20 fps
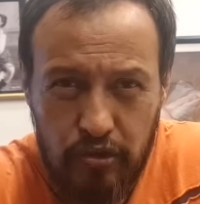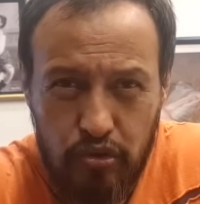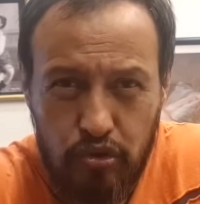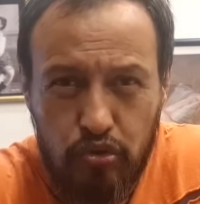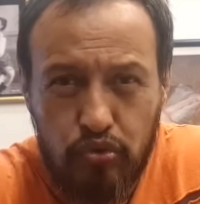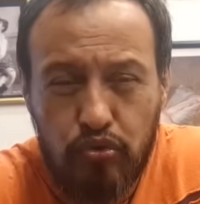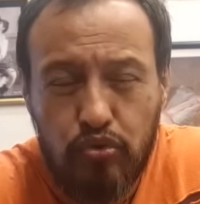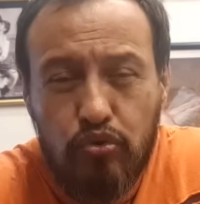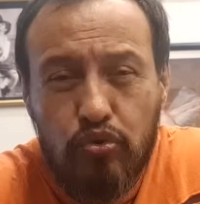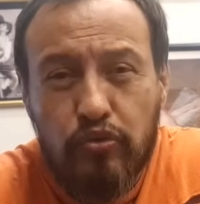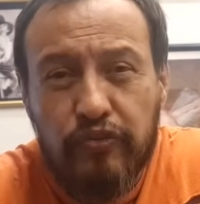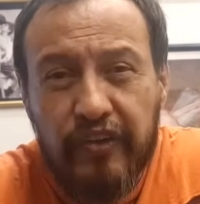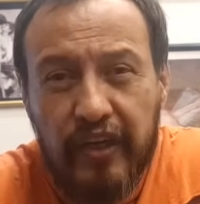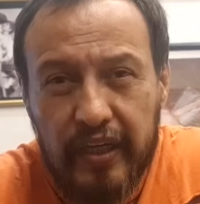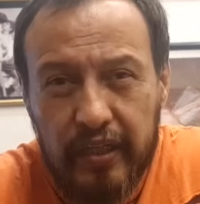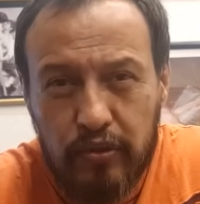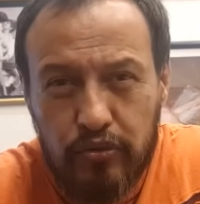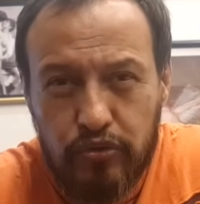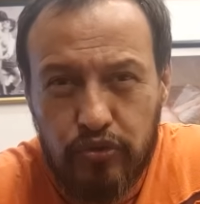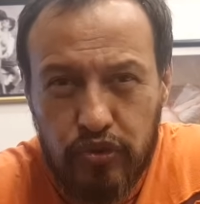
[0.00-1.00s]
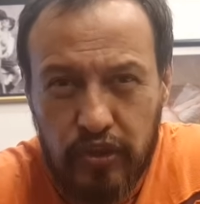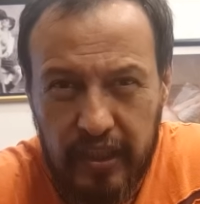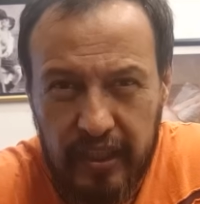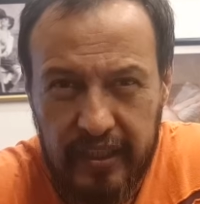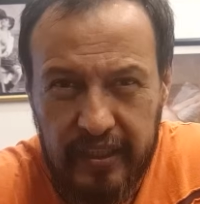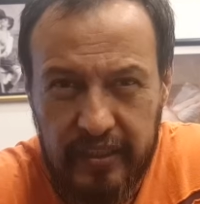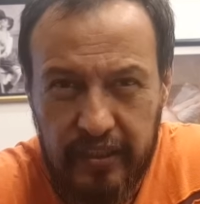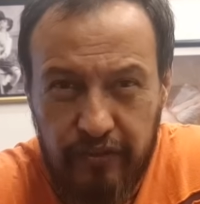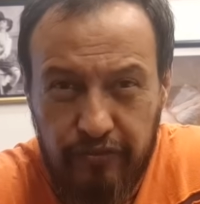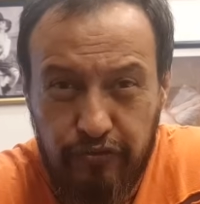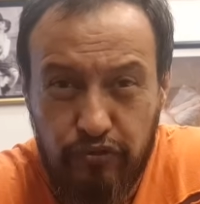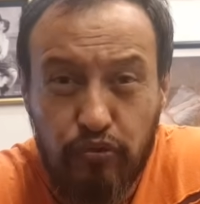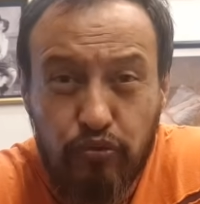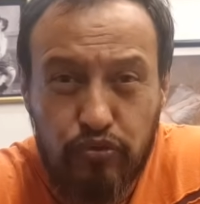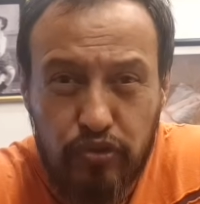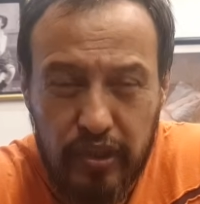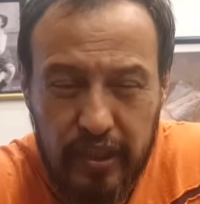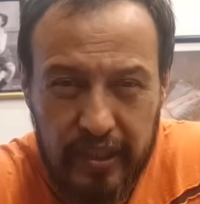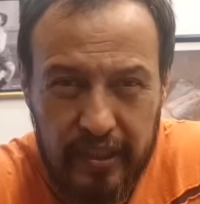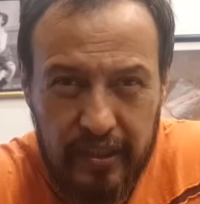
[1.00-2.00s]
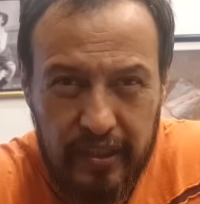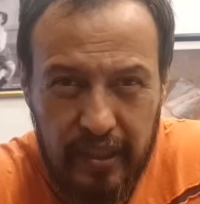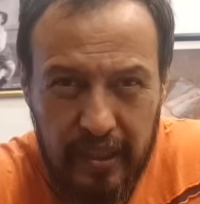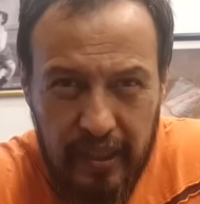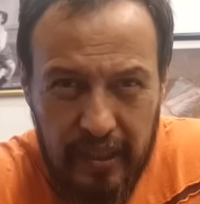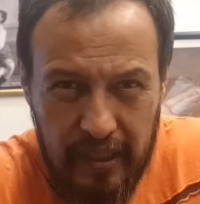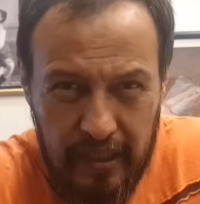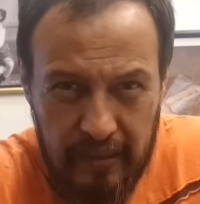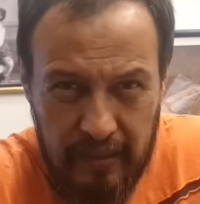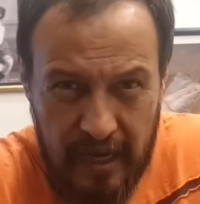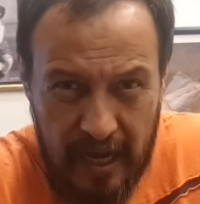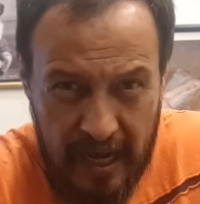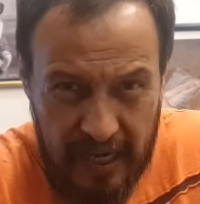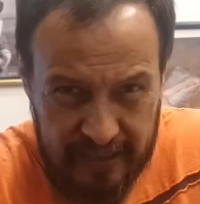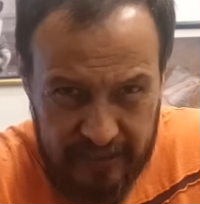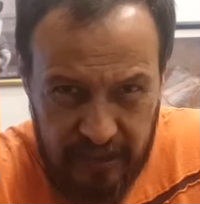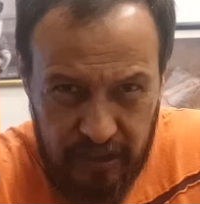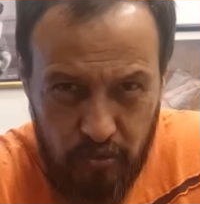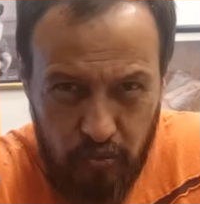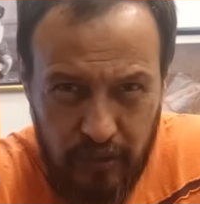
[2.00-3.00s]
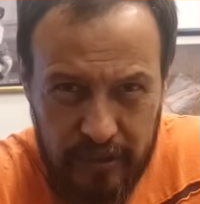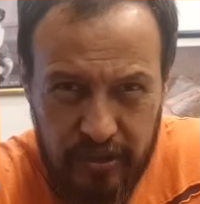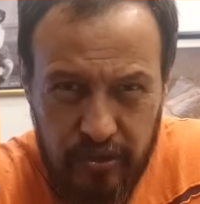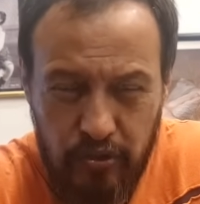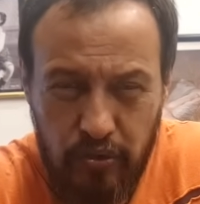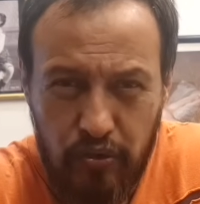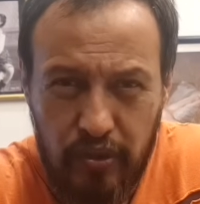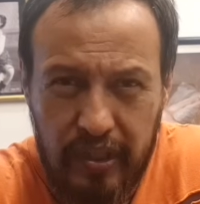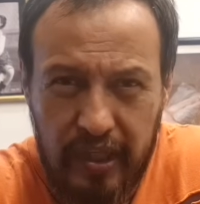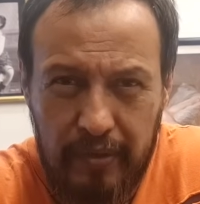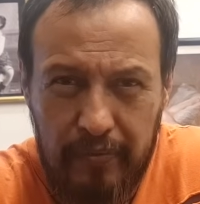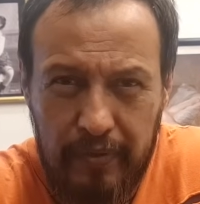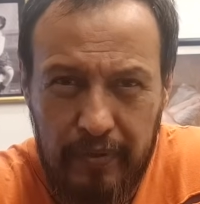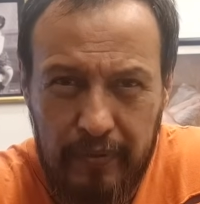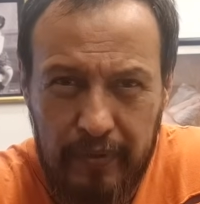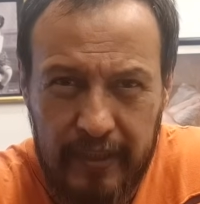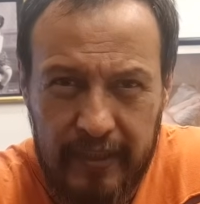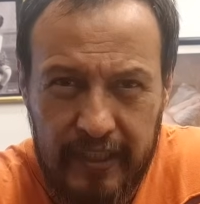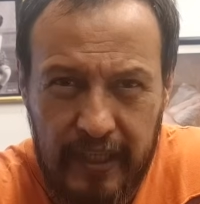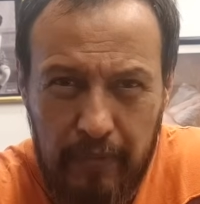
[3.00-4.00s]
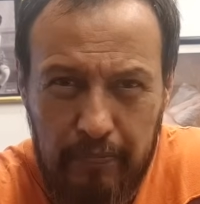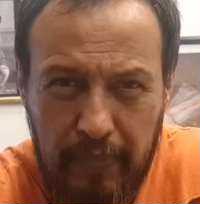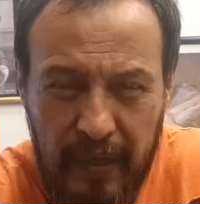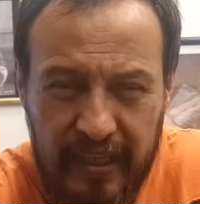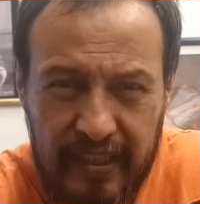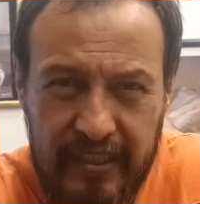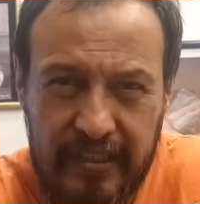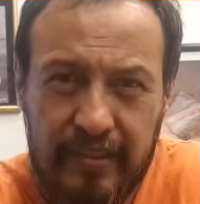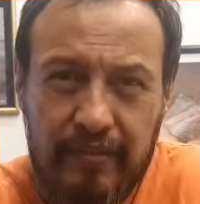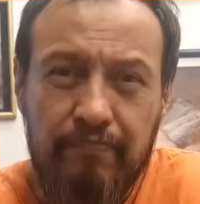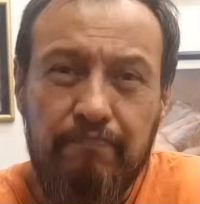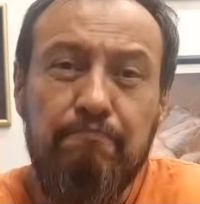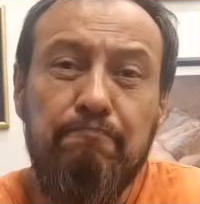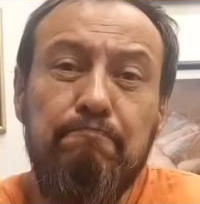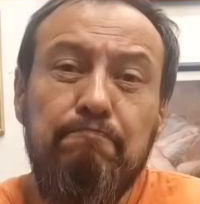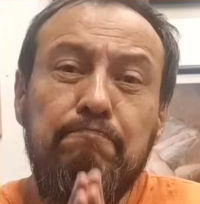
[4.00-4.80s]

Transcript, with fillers: youtuberos que difunden la situación que vive en el país